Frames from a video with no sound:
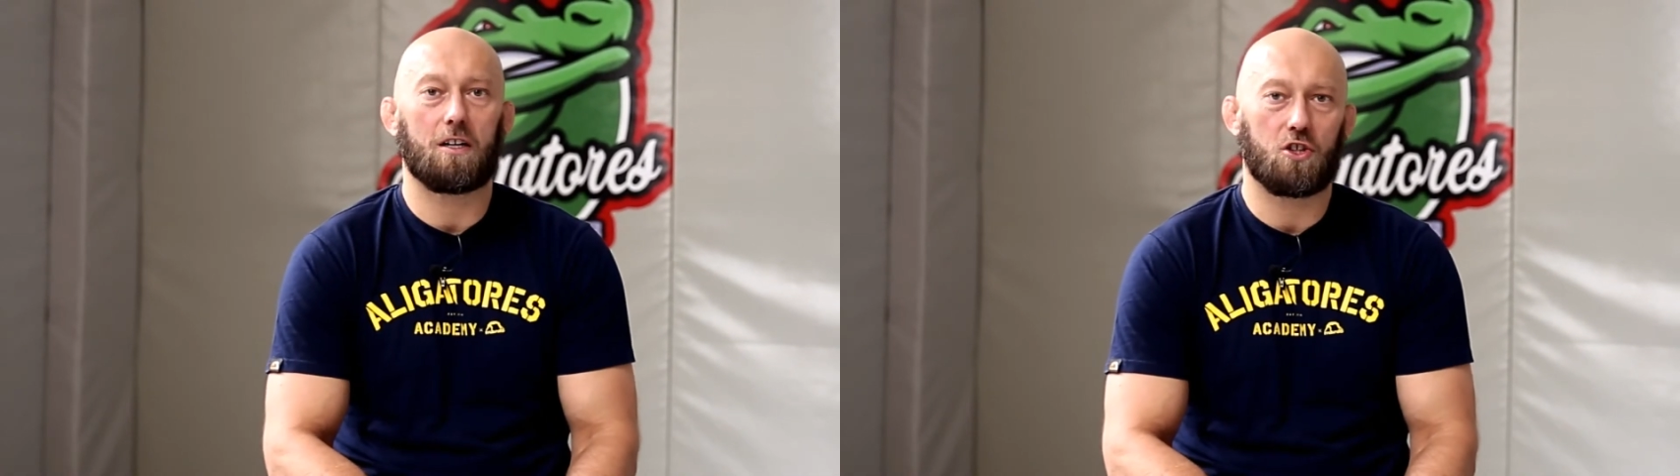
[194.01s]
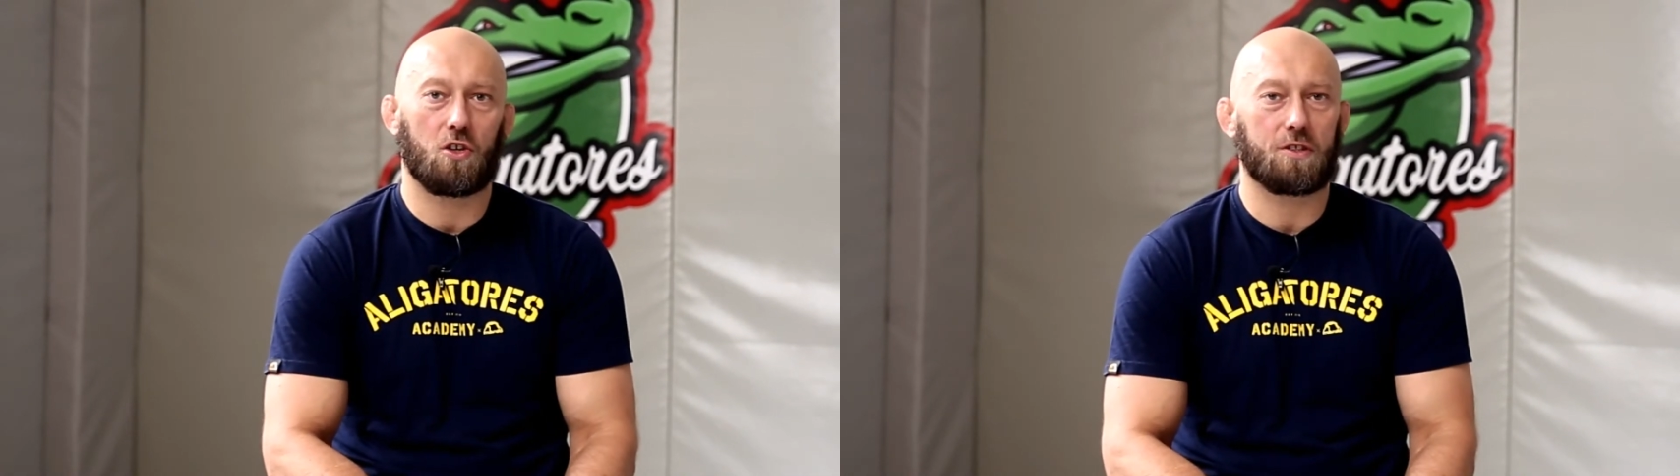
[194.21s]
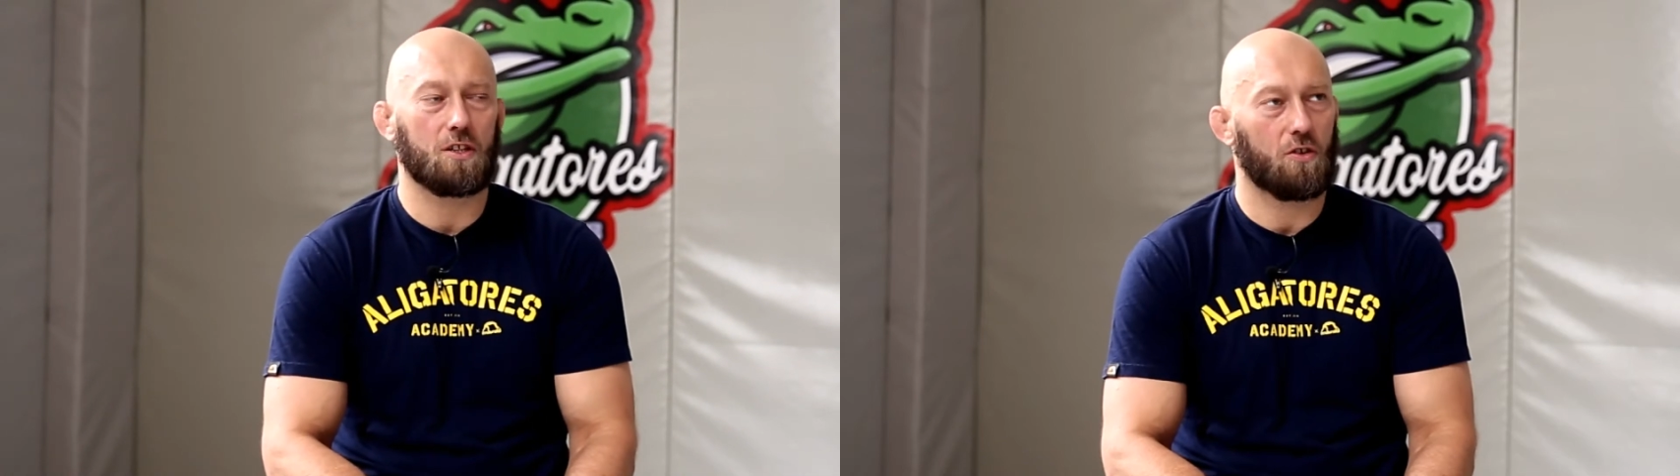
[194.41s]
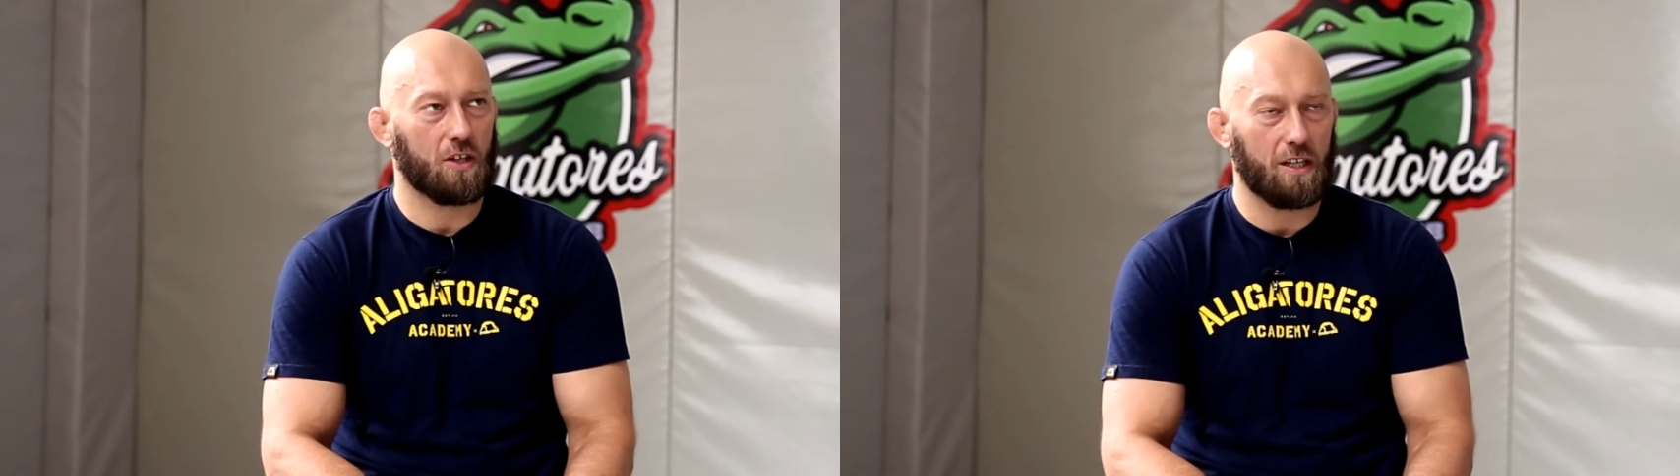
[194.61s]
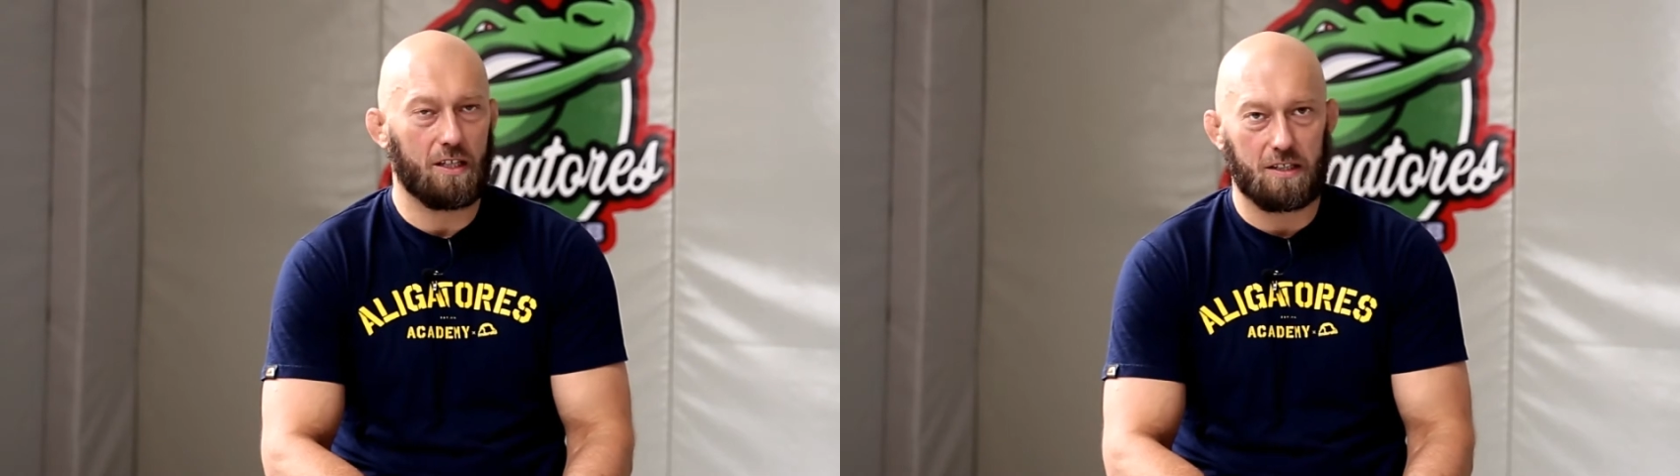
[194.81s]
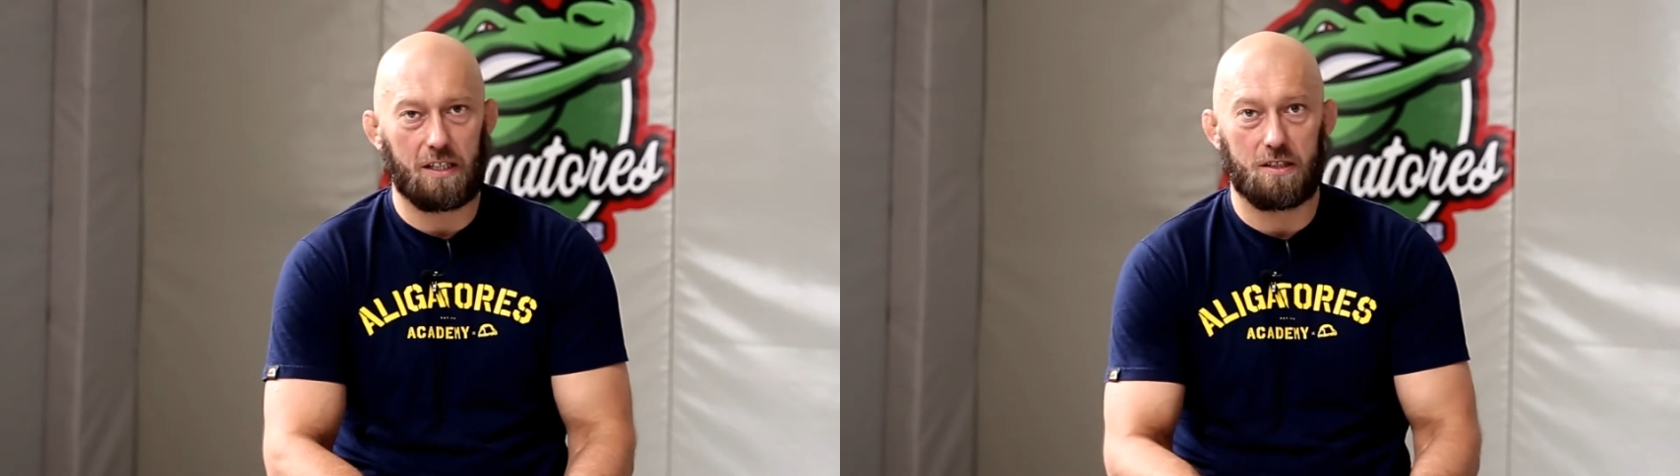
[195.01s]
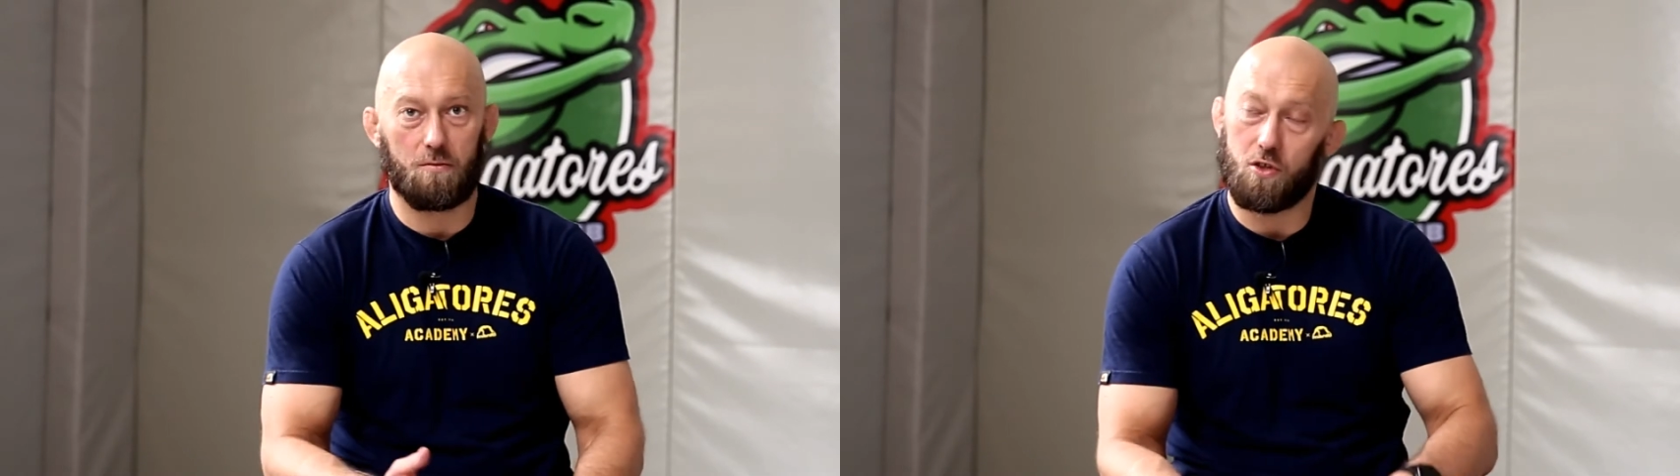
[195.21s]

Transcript: liczących organizacji,